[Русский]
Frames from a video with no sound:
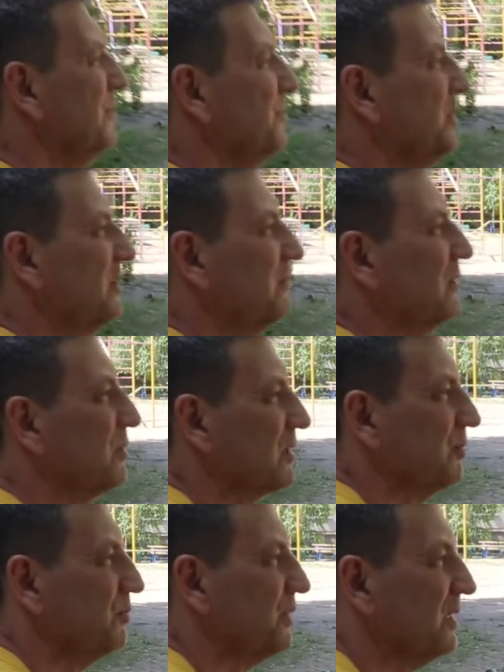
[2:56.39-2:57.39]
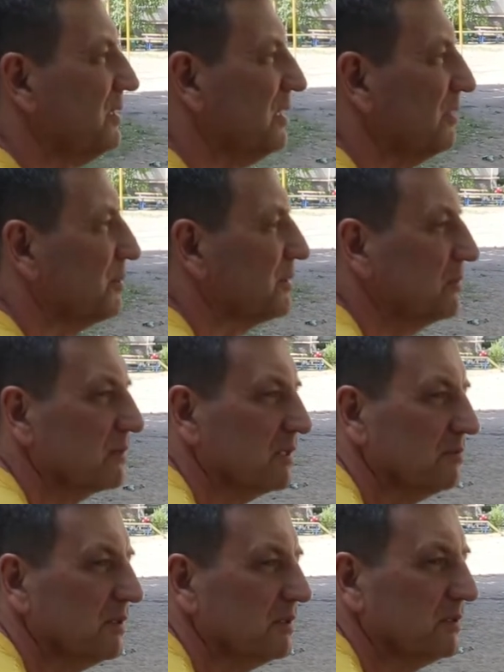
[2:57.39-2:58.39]
Перед выборами прийти, а потом
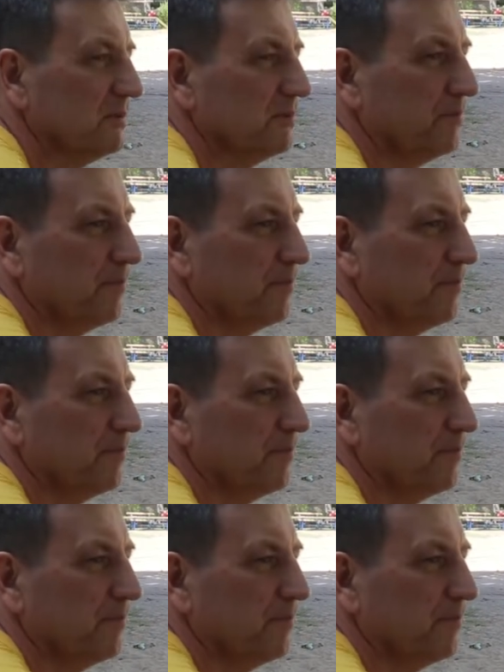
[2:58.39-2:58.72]
забыть.